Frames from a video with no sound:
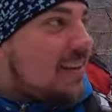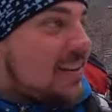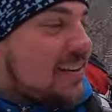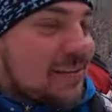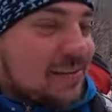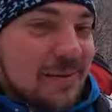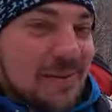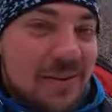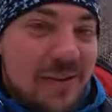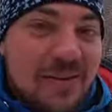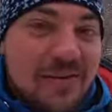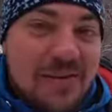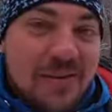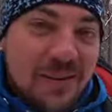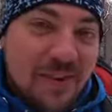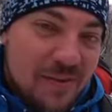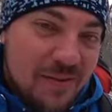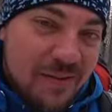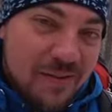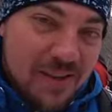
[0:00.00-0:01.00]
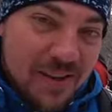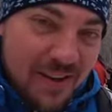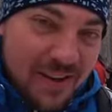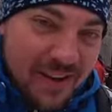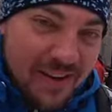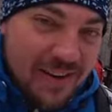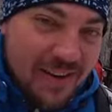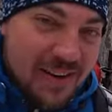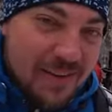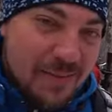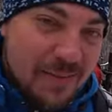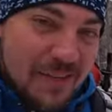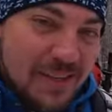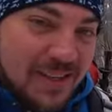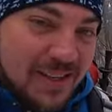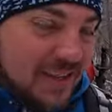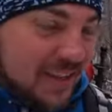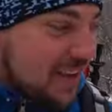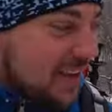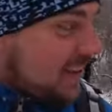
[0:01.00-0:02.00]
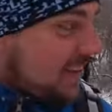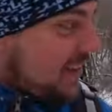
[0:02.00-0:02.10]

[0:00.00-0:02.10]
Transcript: Ну вот я все равно тебе говорил, ботинки красиво.